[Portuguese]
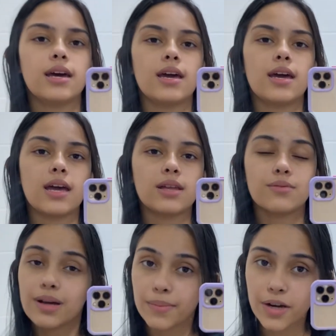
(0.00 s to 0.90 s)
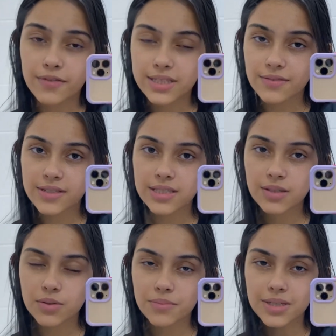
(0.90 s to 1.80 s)
é, do Gabriel fazer
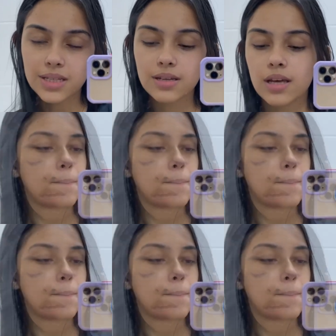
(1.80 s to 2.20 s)
vasectomia, né?